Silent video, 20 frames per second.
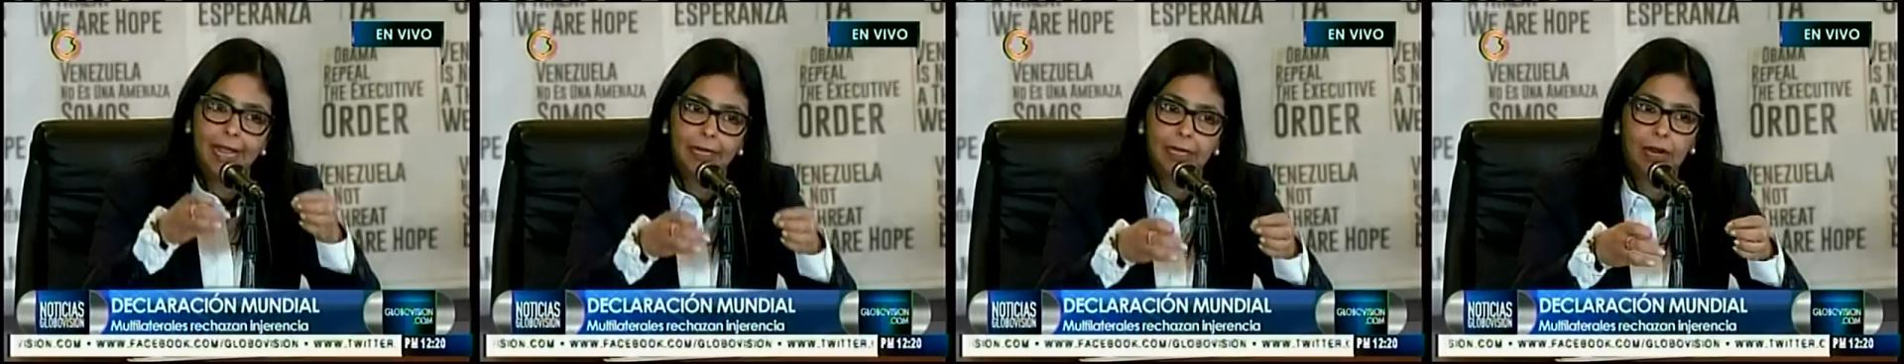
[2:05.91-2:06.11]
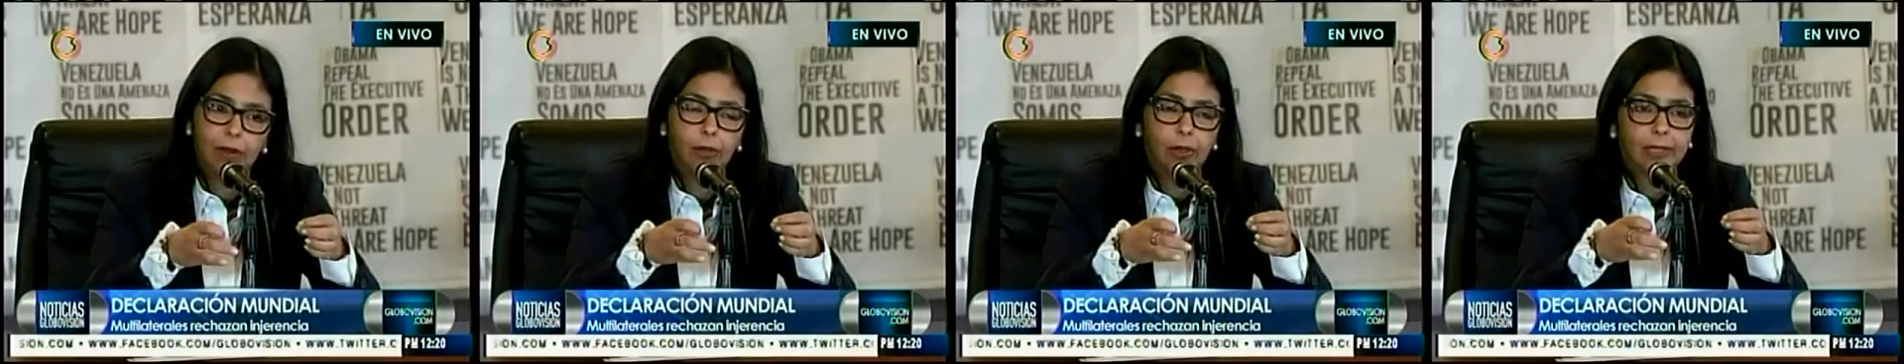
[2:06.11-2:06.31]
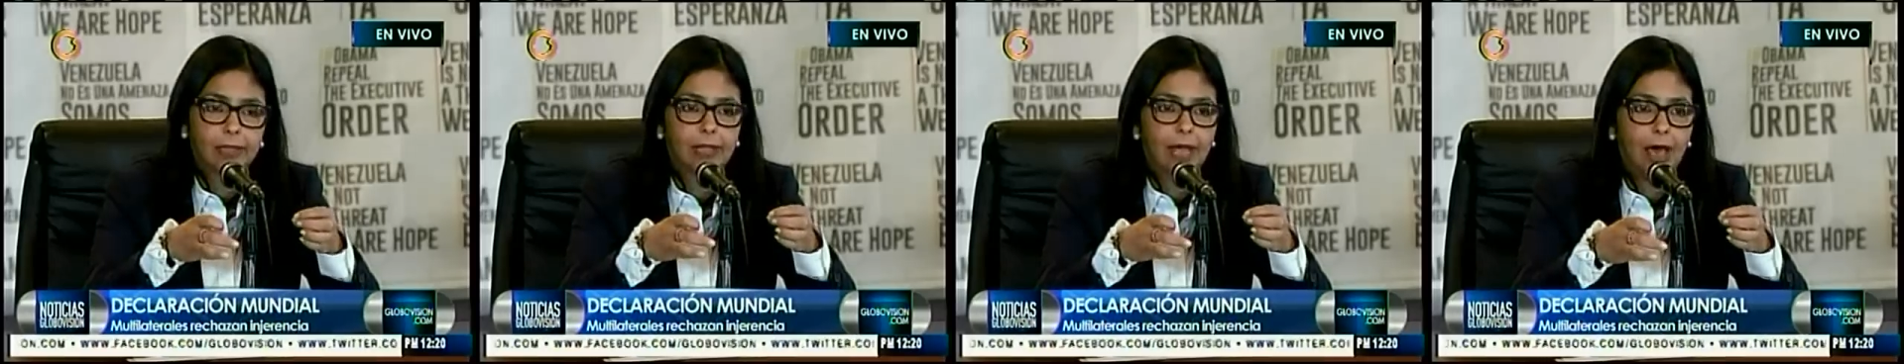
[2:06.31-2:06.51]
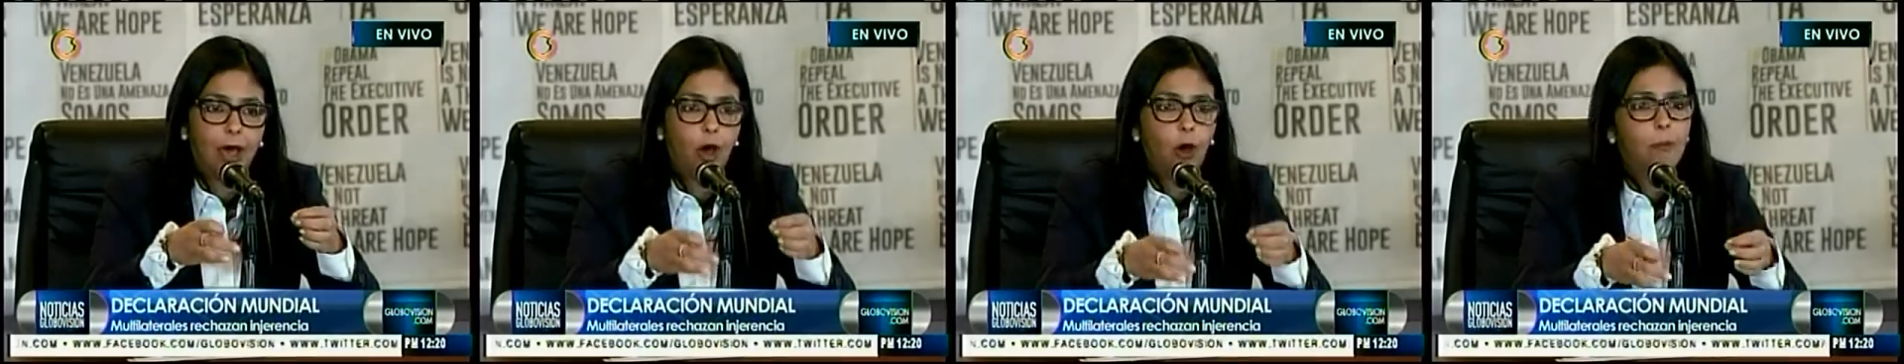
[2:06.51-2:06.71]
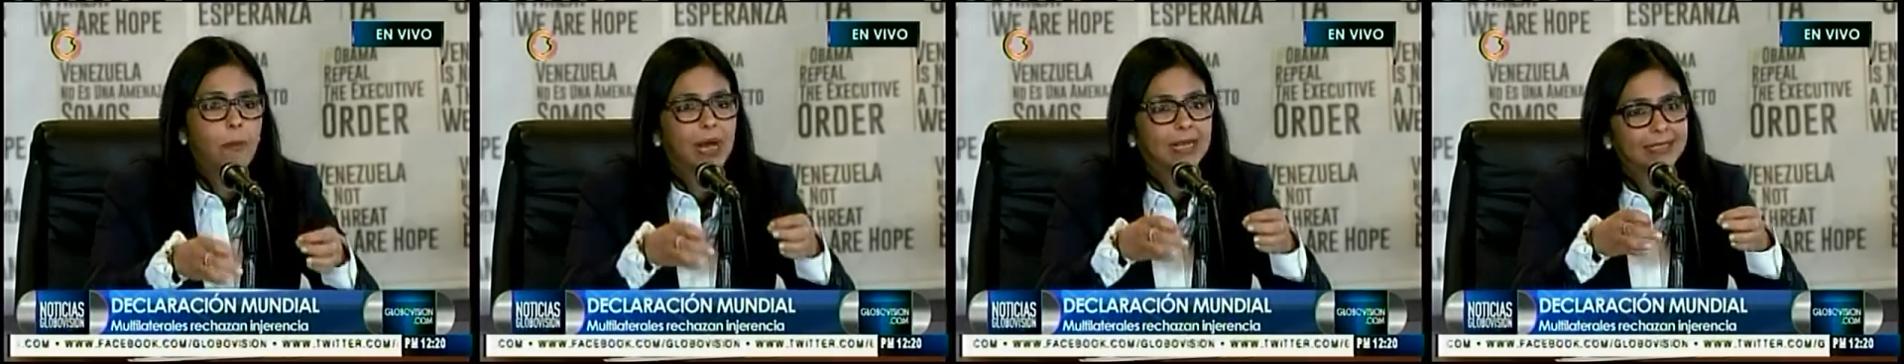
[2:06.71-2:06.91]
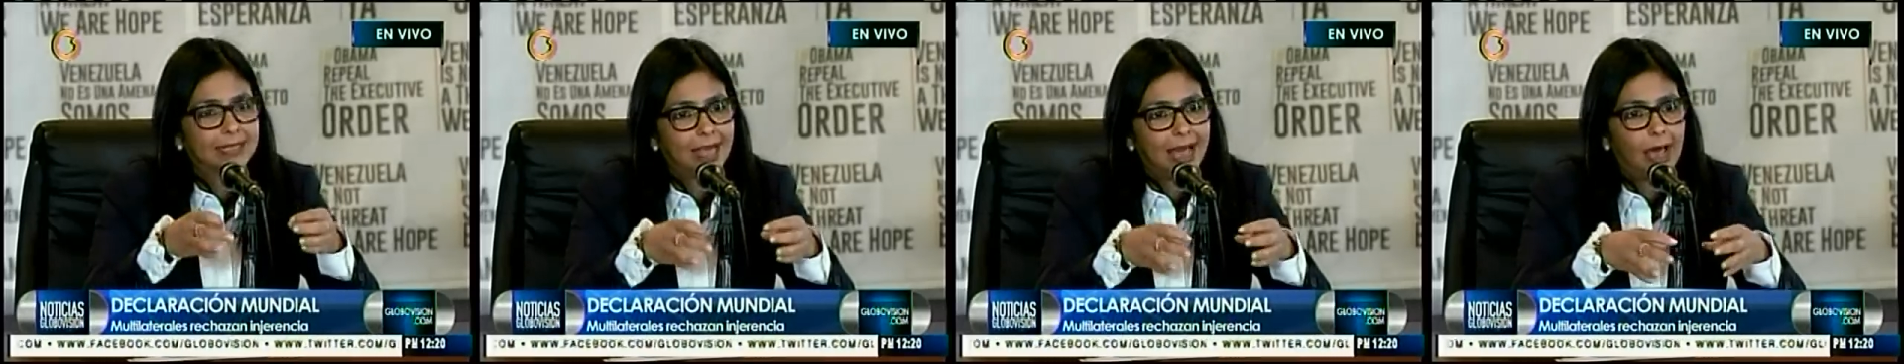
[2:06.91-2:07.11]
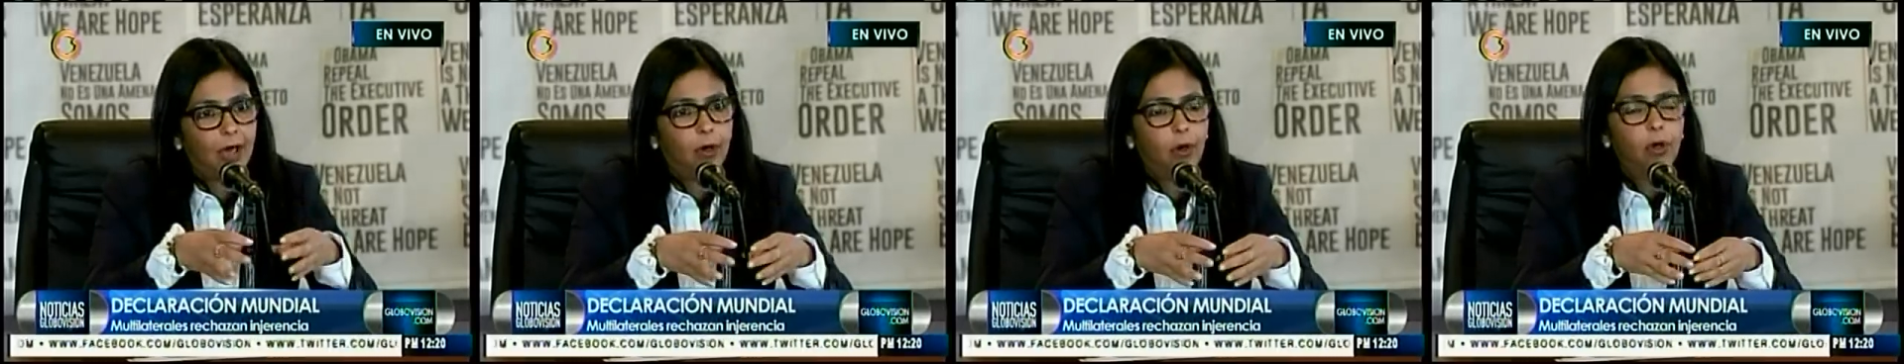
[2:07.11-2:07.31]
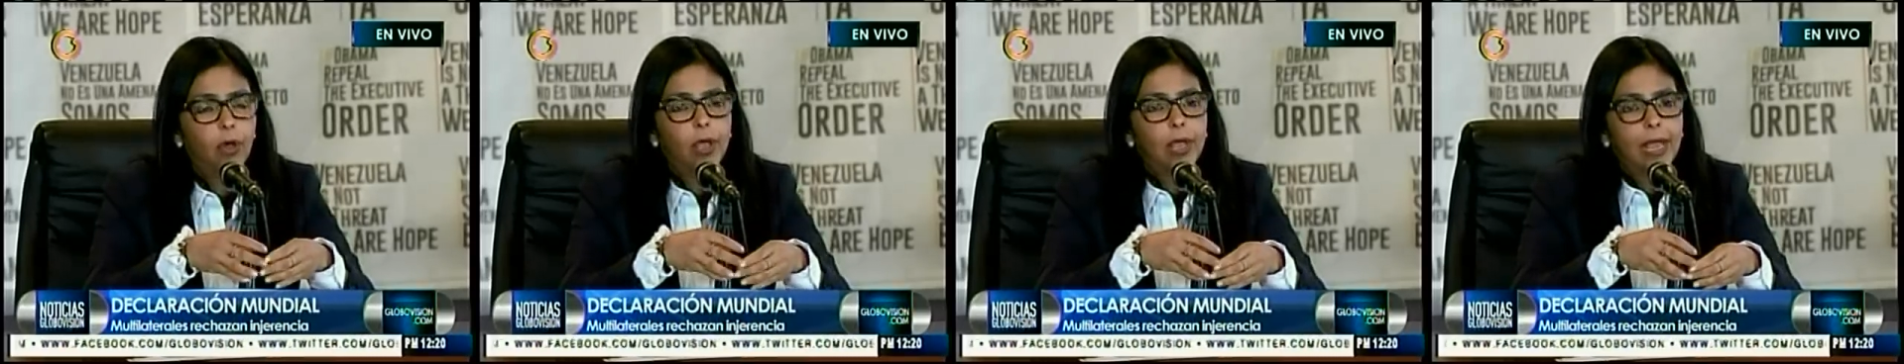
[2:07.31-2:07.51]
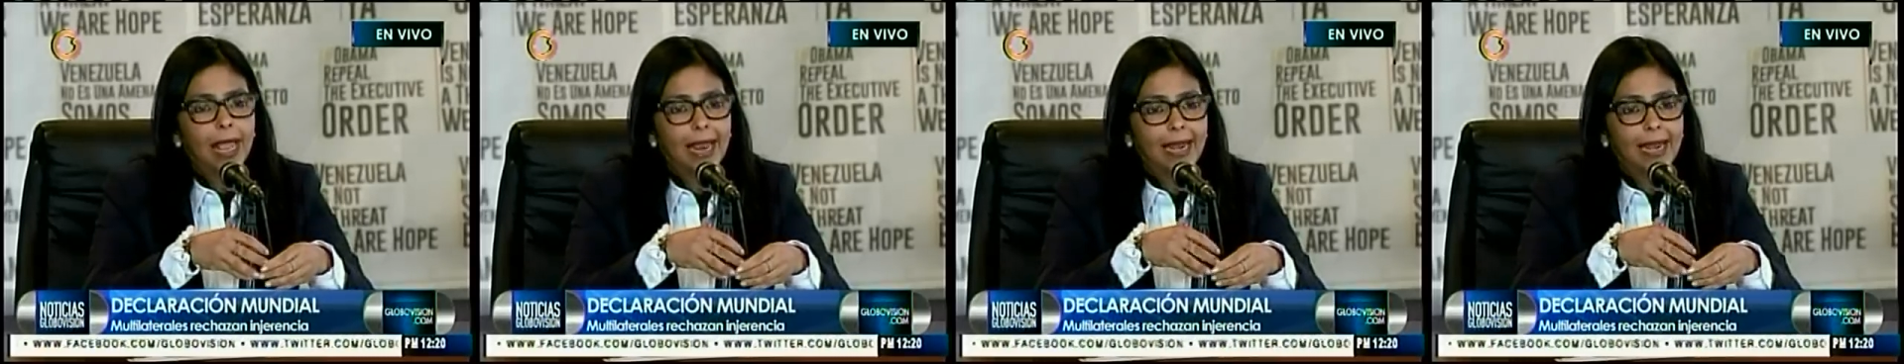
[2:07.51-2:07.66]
entre los estados basado